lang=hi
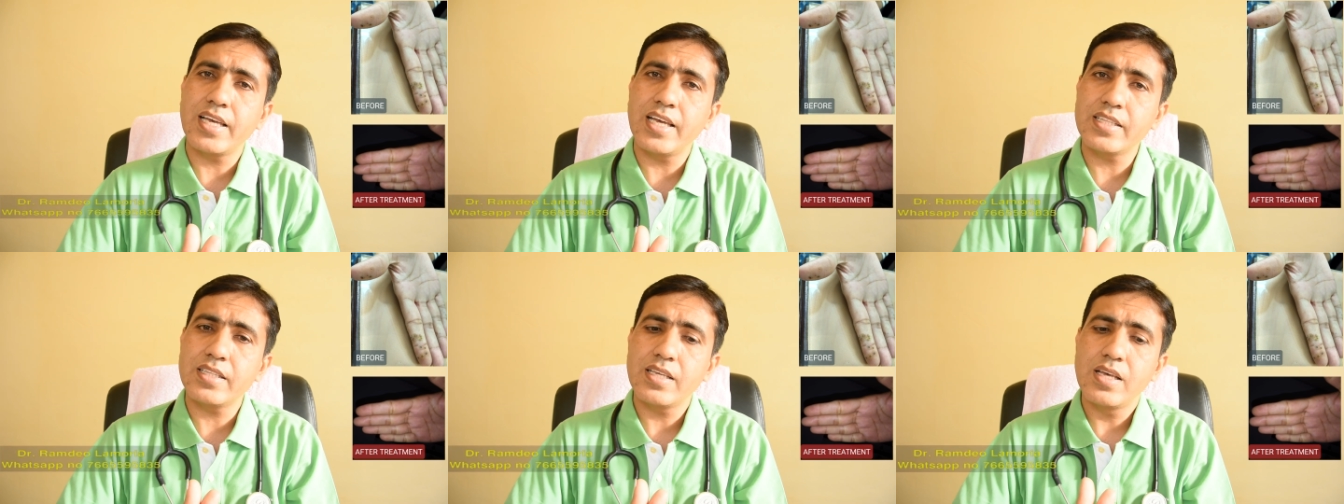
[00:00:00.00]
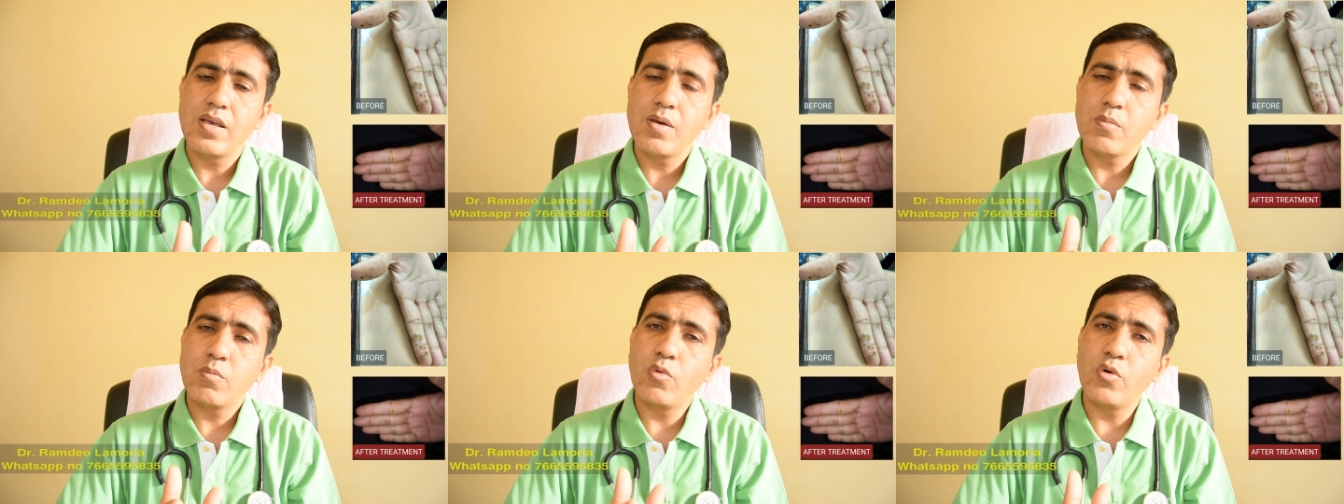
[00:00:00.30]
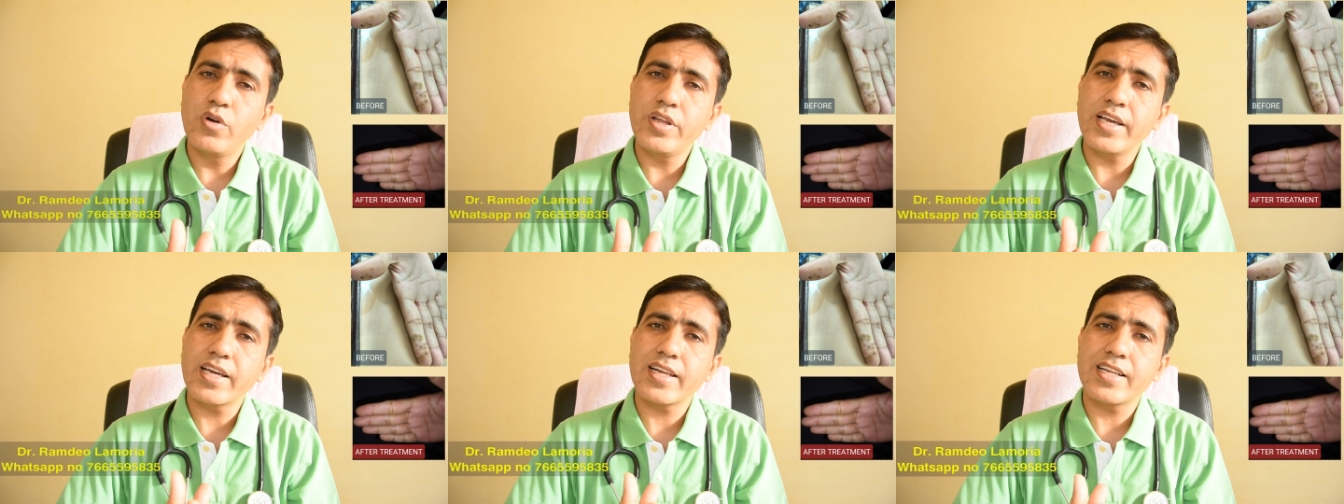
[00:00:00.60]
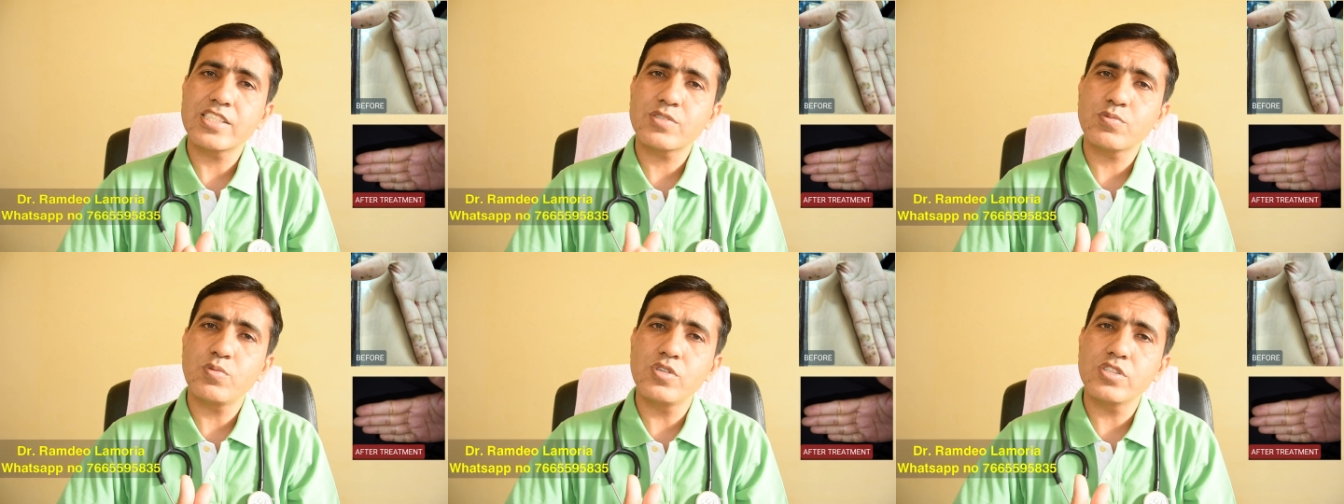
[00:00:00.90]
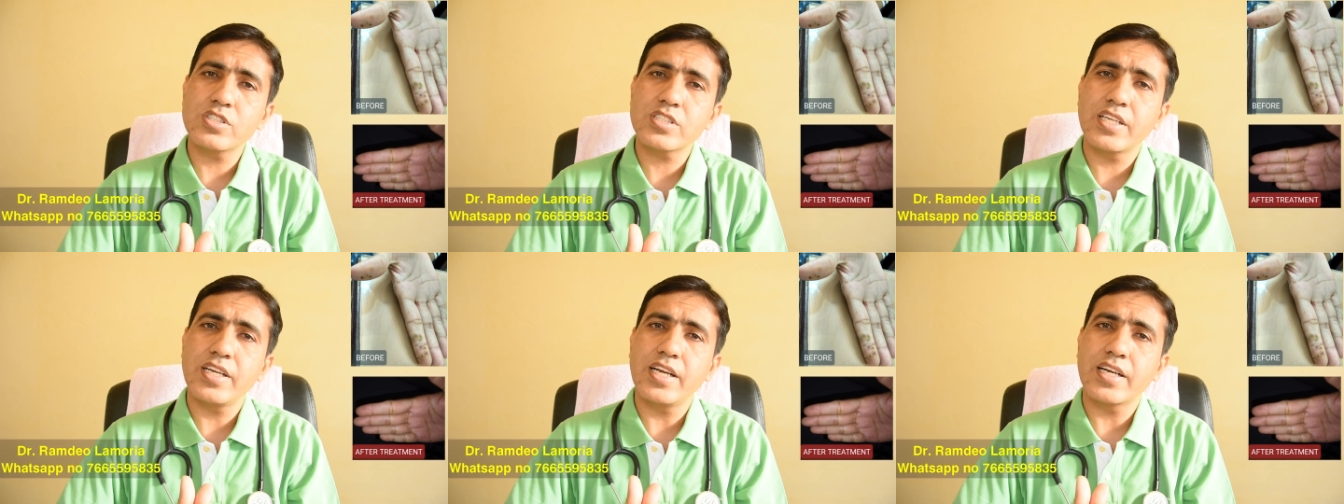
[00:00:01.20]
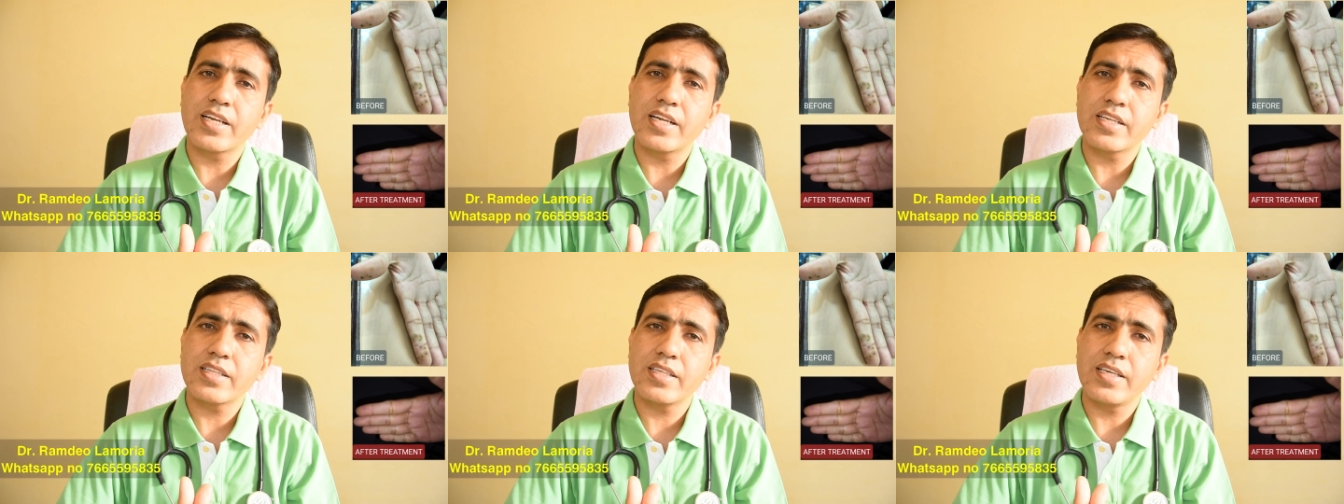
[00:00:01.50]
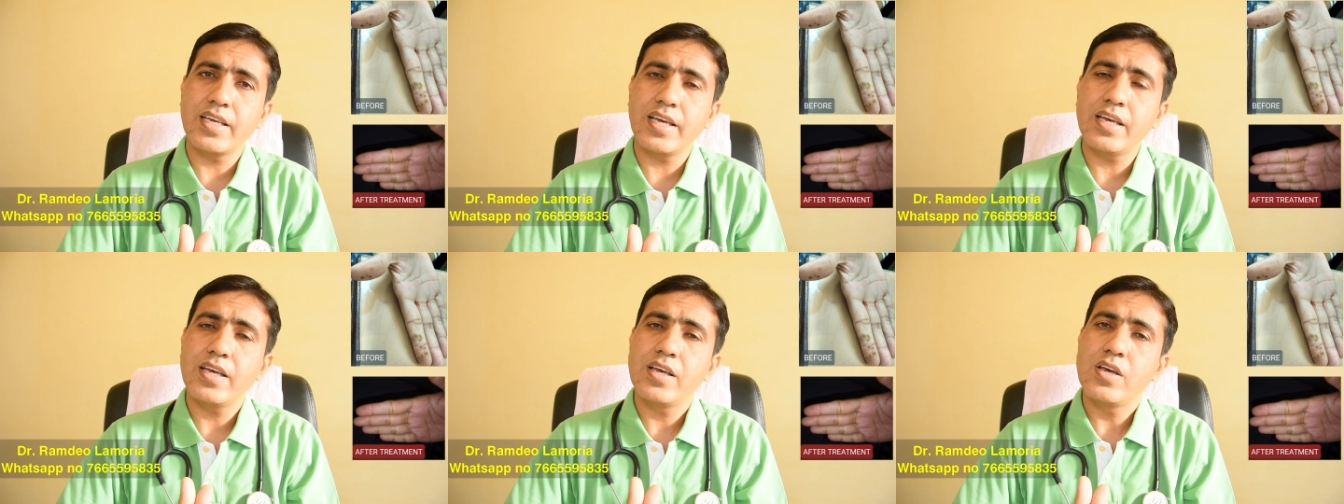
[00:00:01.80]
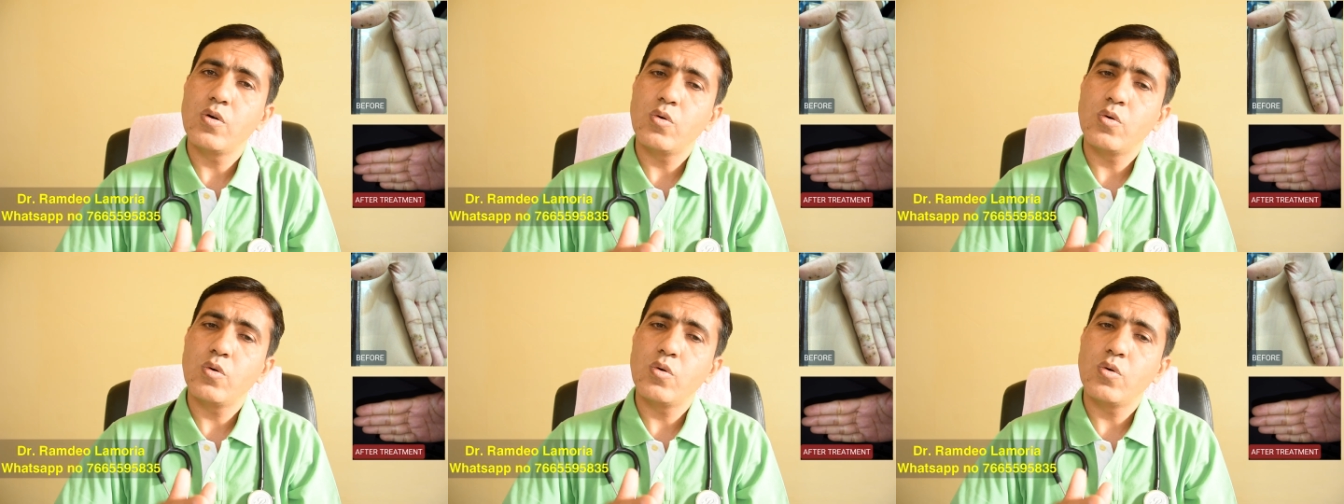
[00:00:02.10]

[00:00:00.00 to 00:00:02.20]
तहत बॉडी एक रेस्पॉन्स क्रिएट करती है